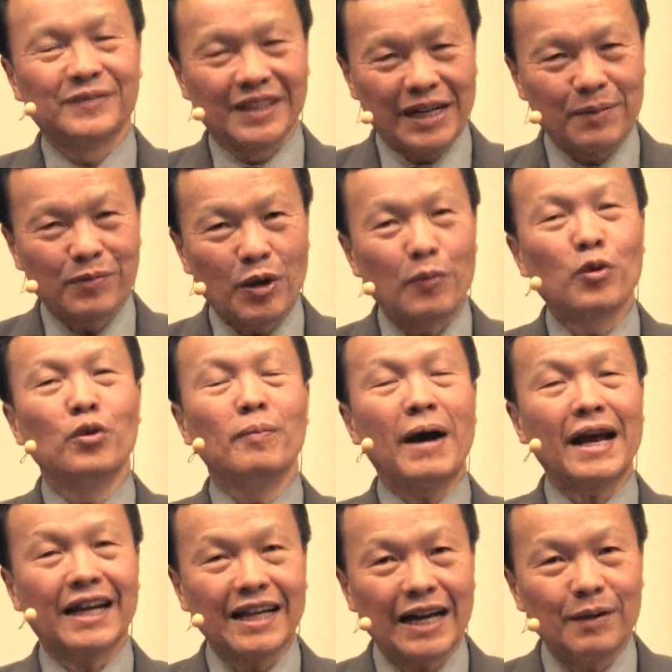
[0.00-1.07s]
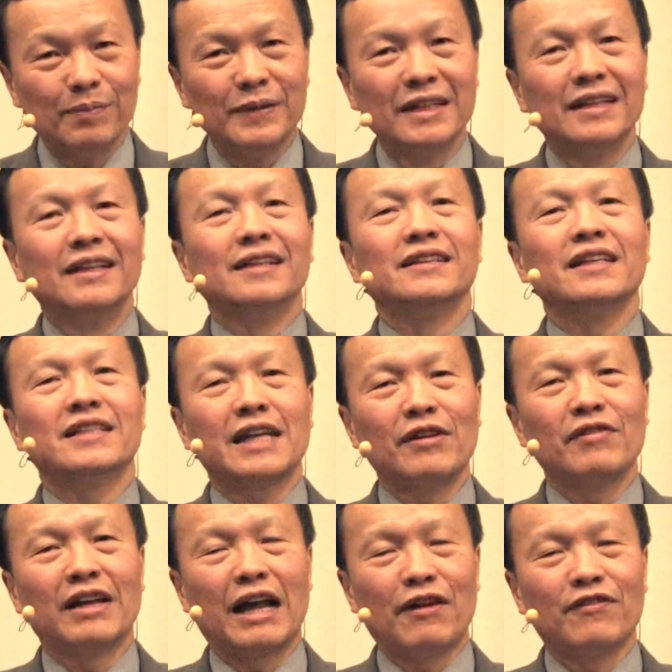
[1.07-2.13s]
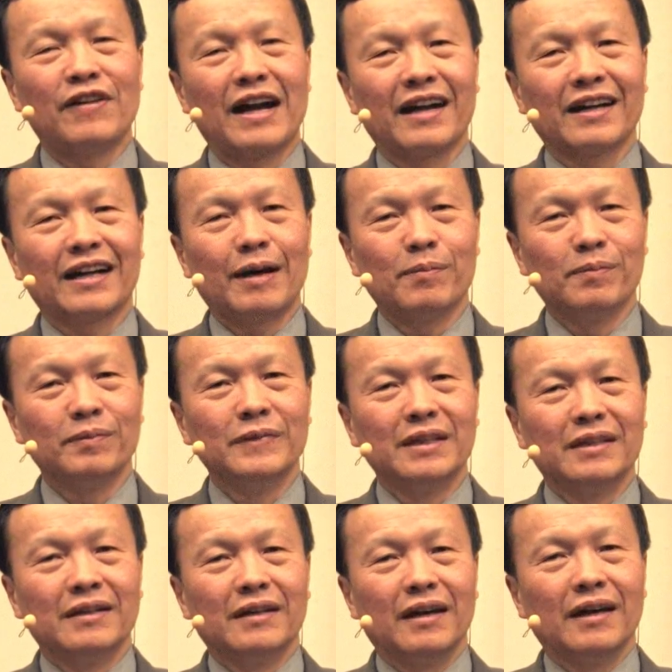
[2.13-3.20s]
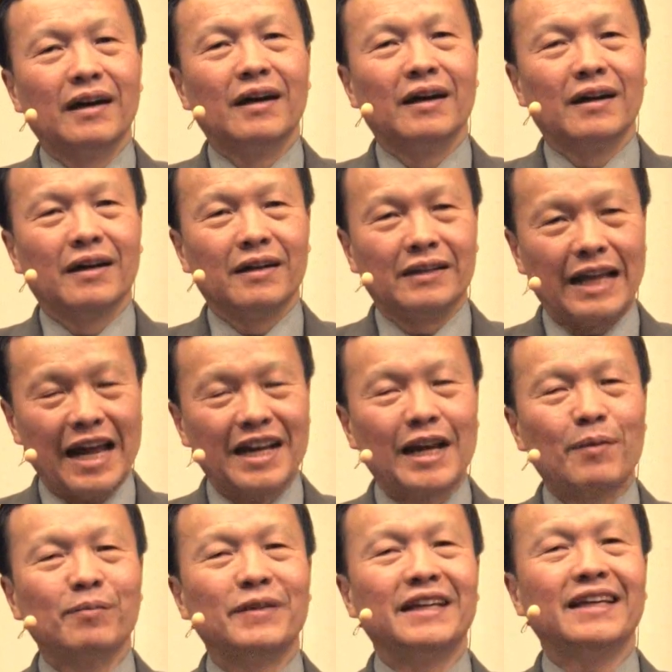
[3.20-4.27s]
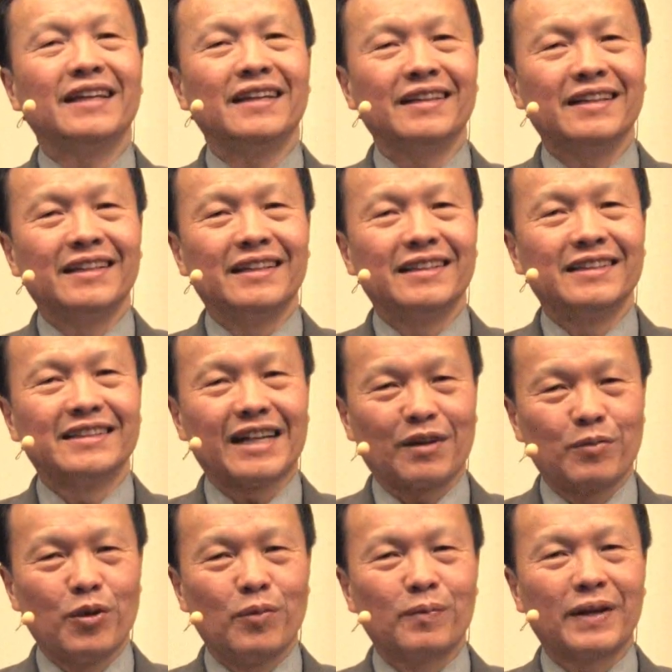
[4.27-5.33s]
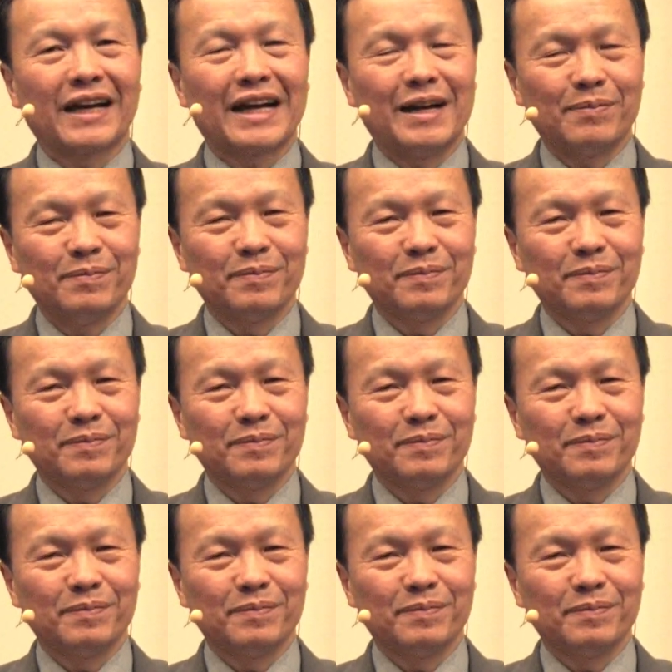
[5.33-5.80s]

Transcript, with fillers: ครับ ขอบคุณมากนะครับ ที่ใช้เวลาฟังคำแนะนำนี้จากผมนะครับ